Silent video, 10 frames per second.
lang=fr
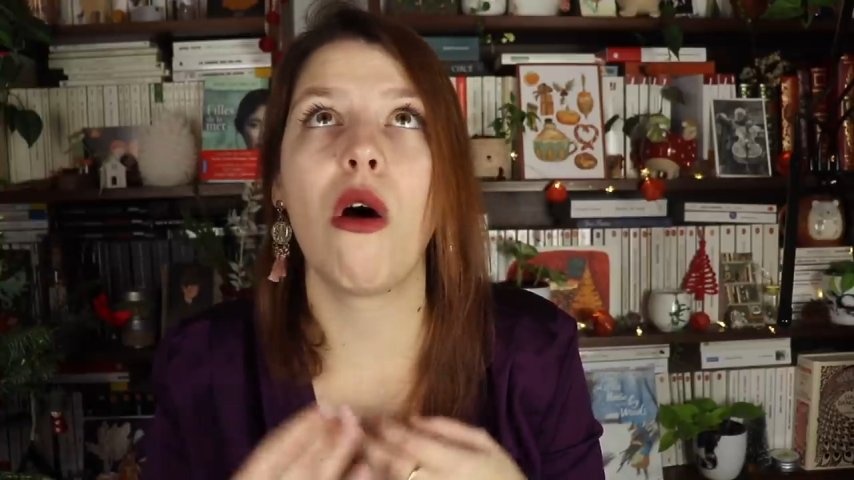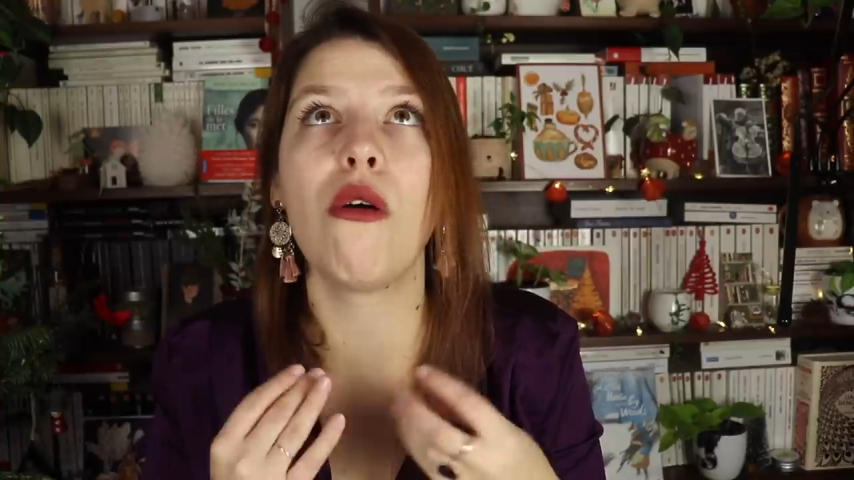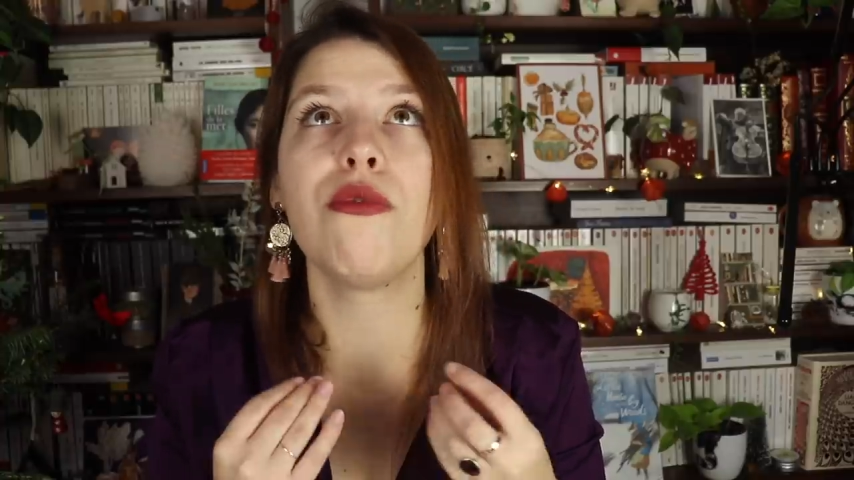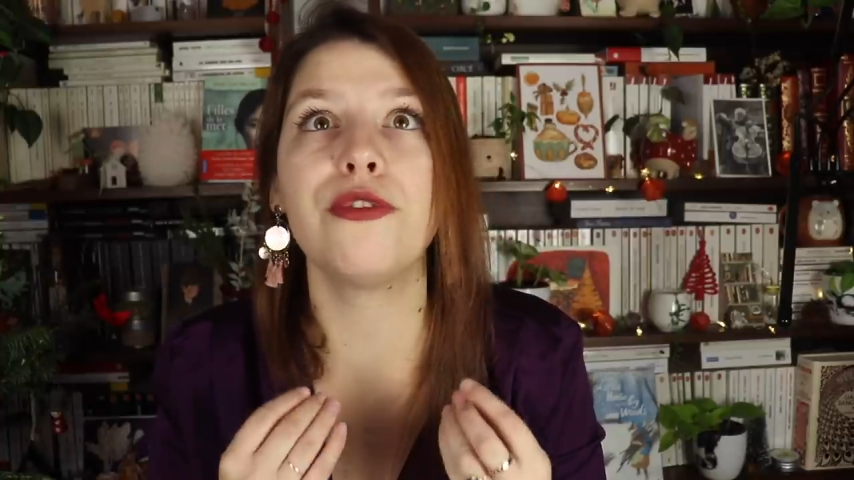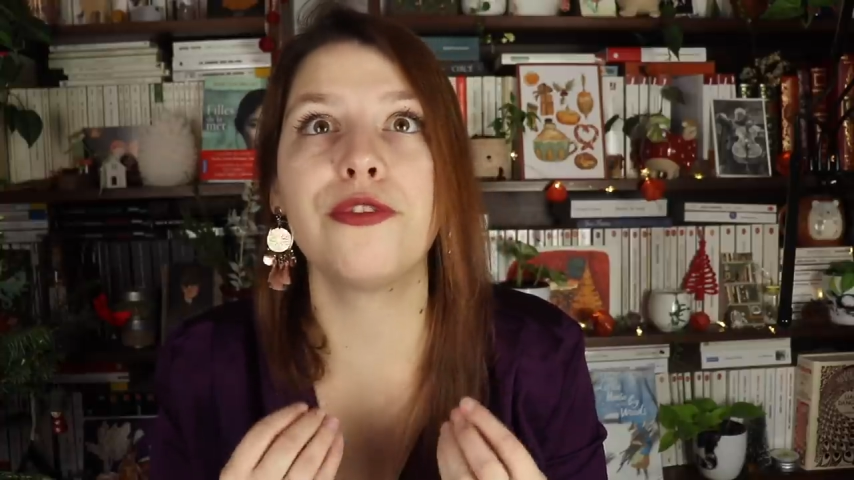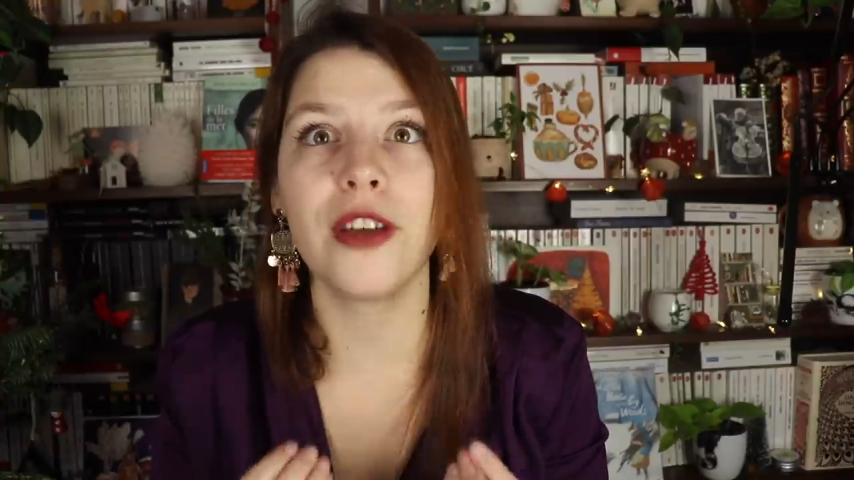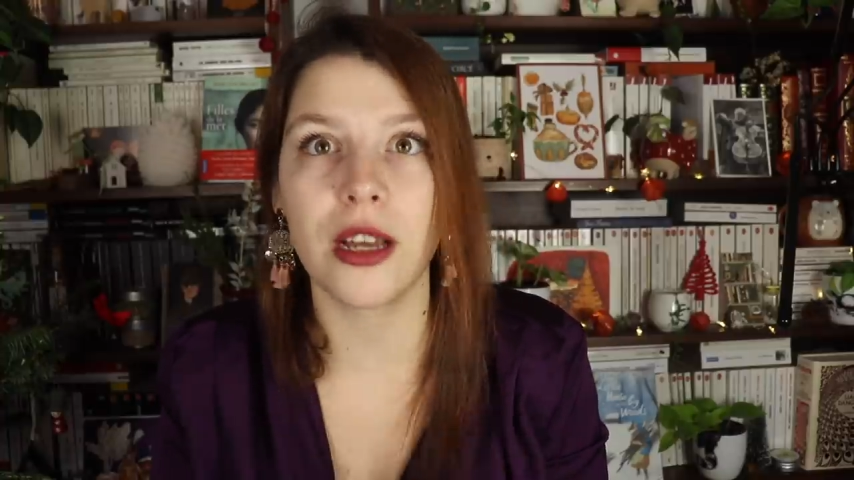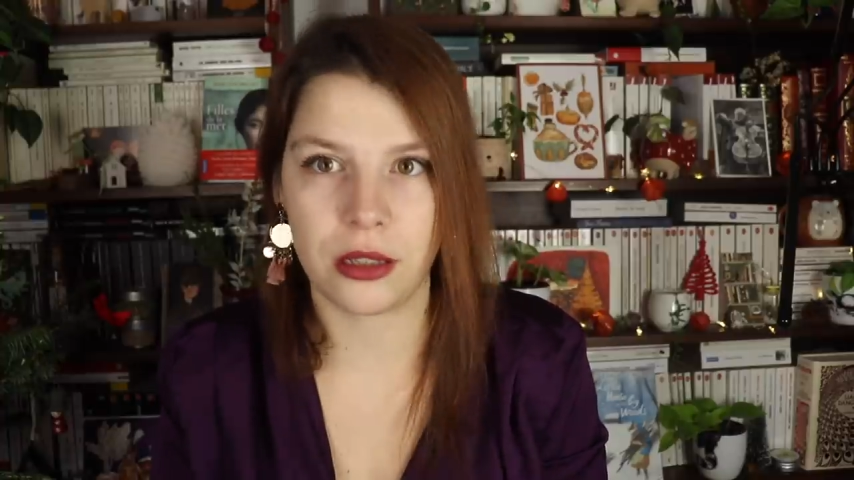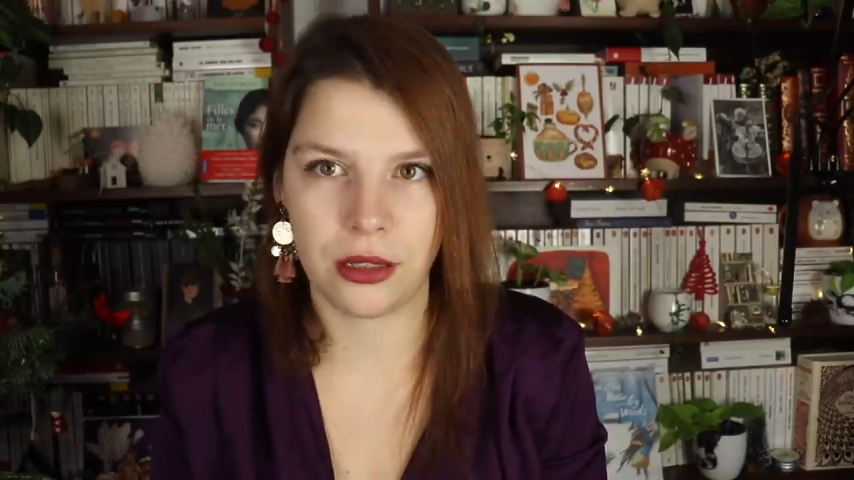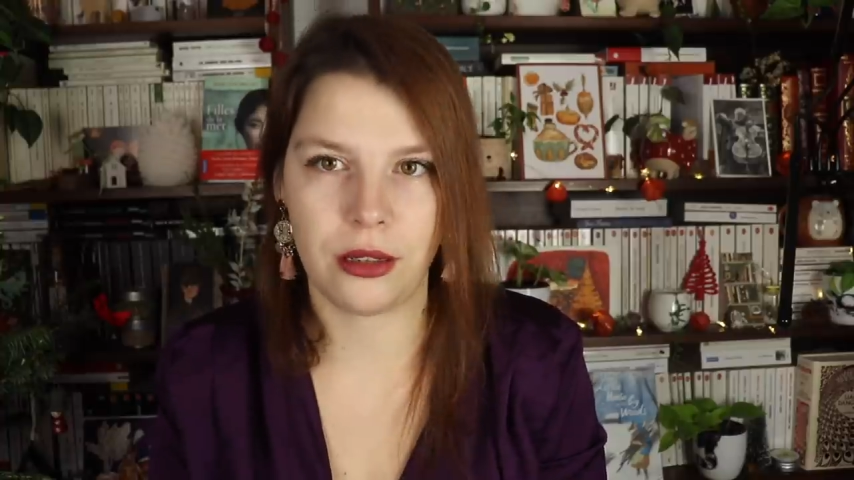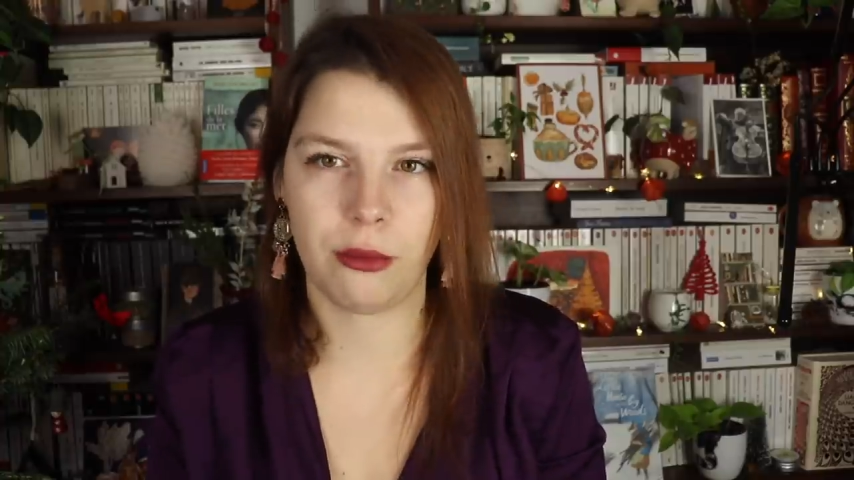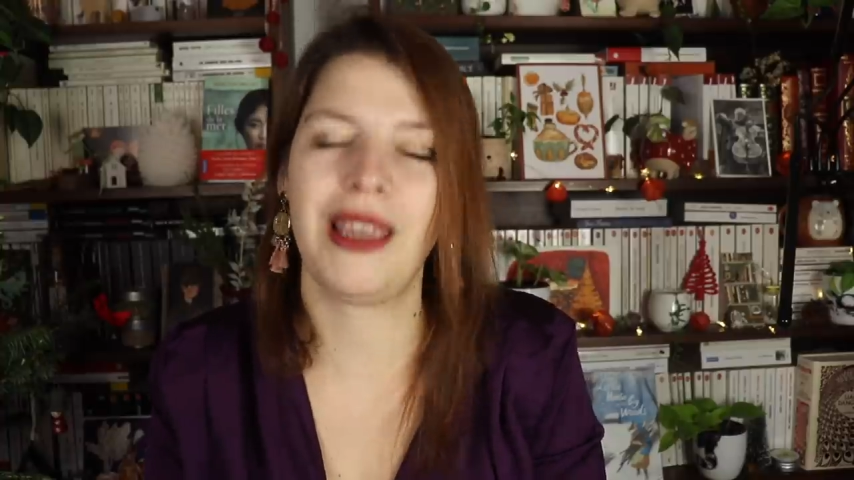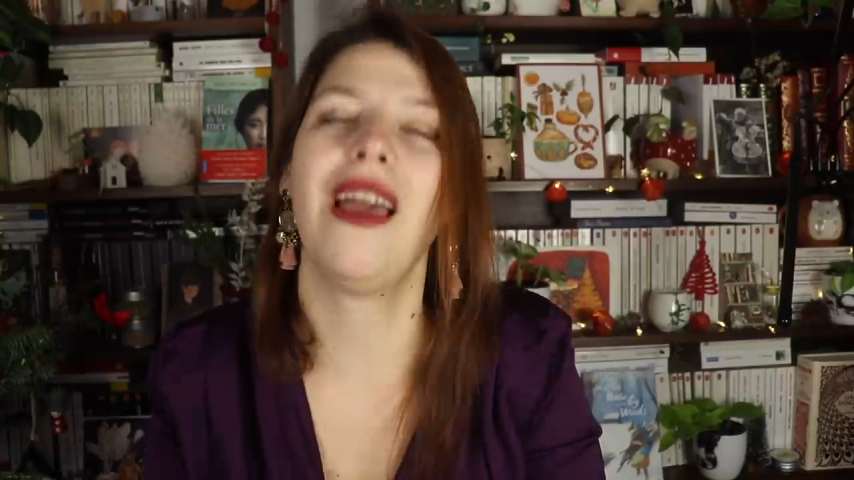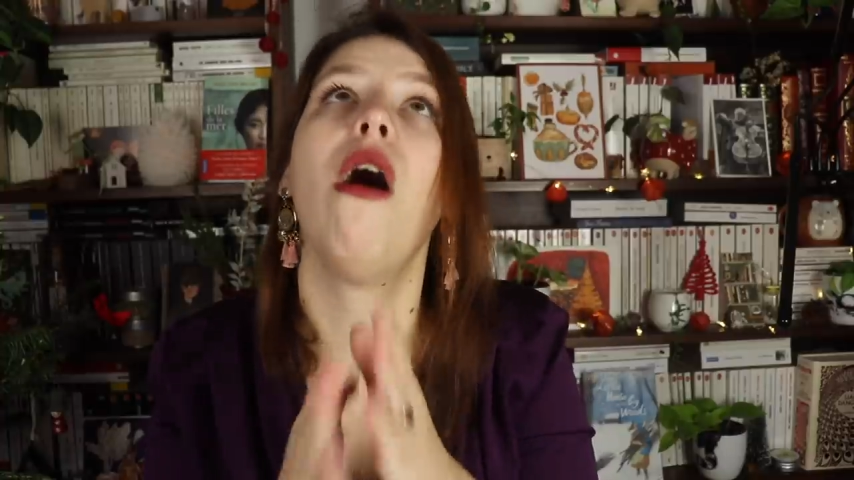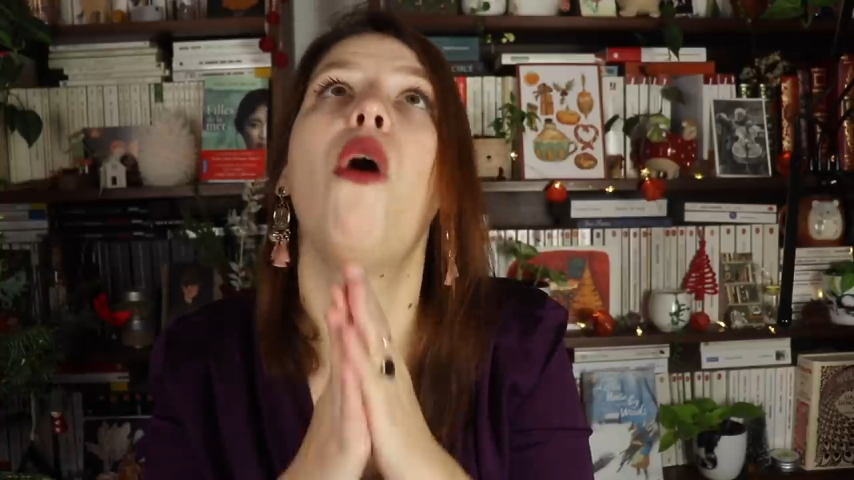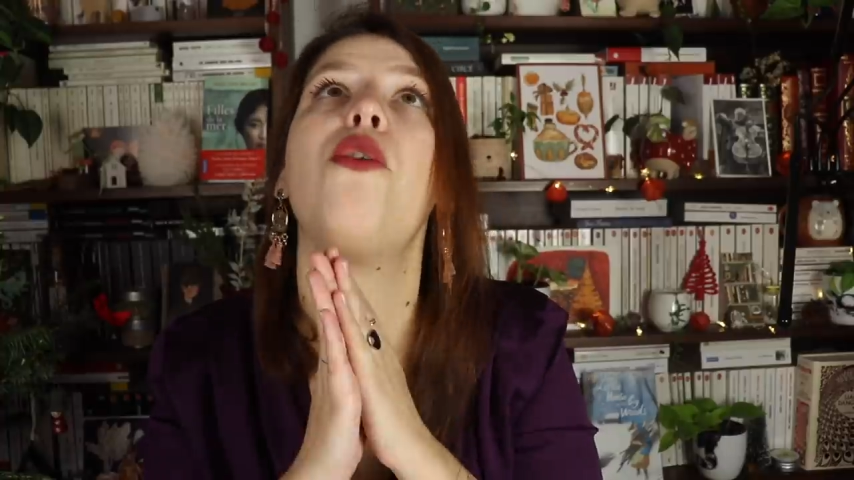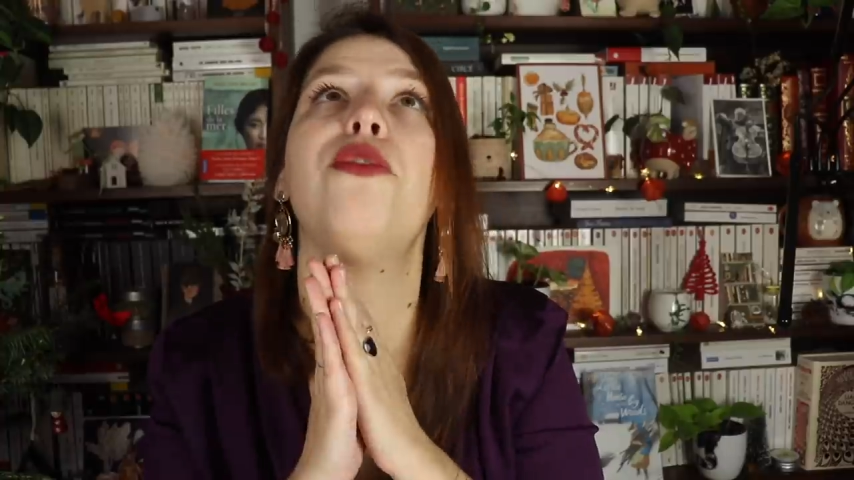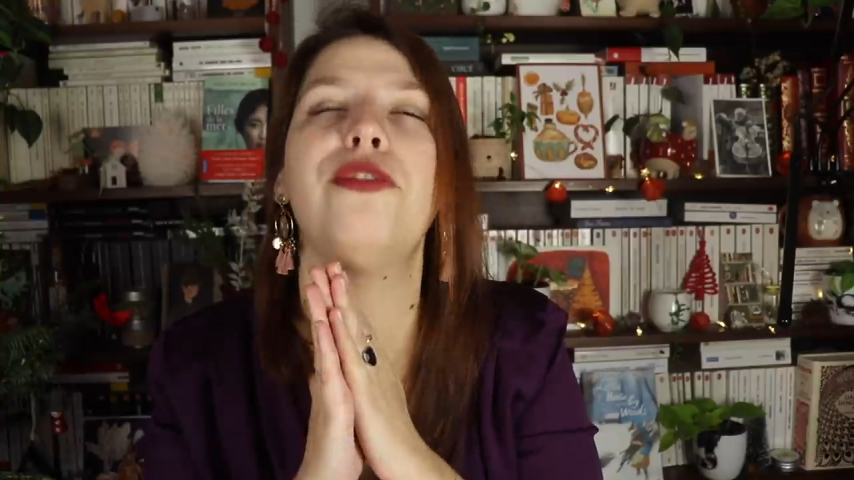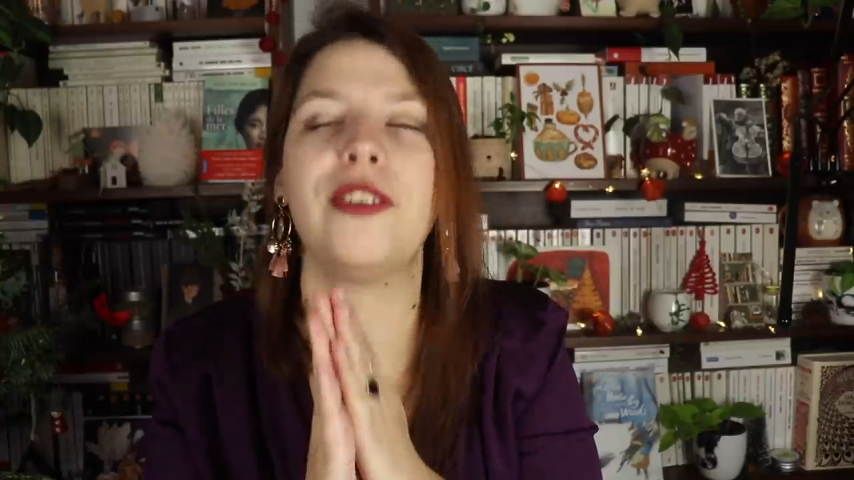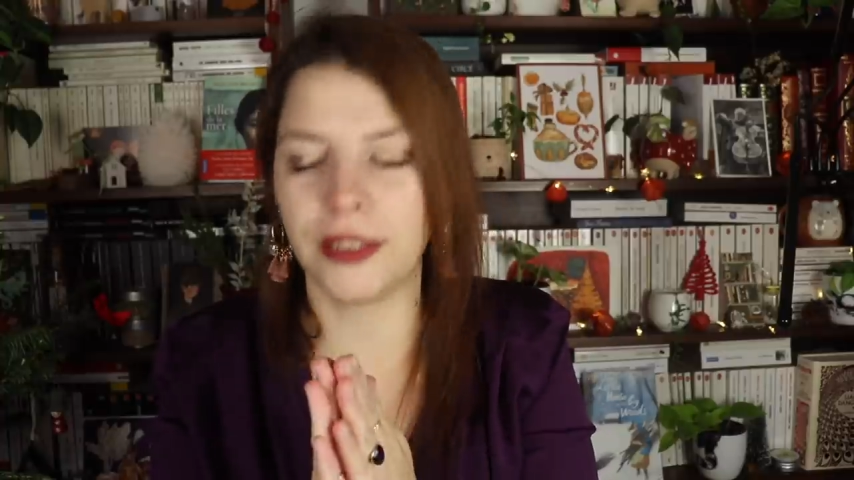enfin mais
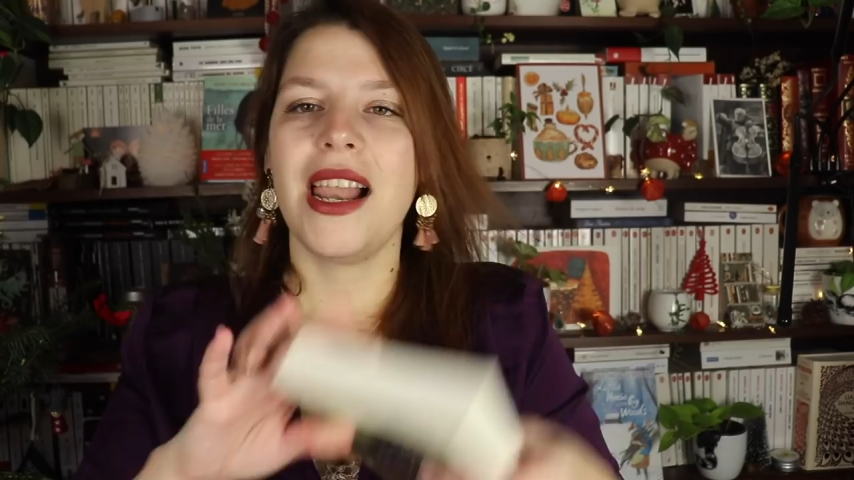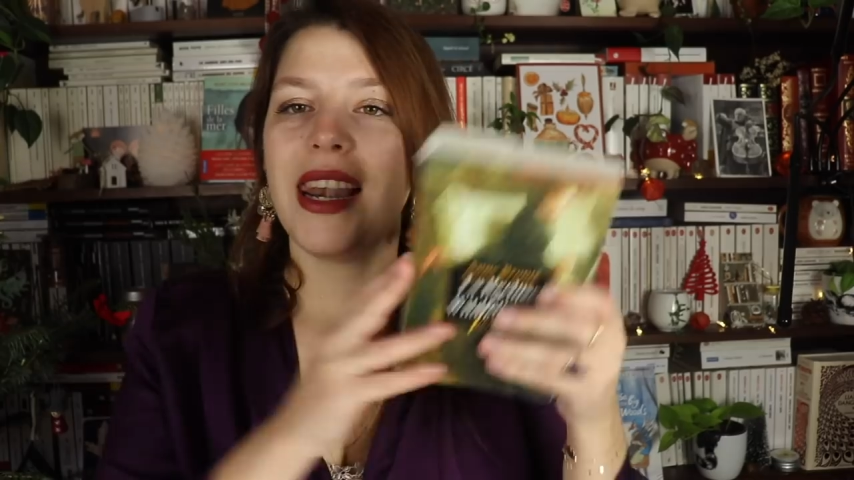enfin,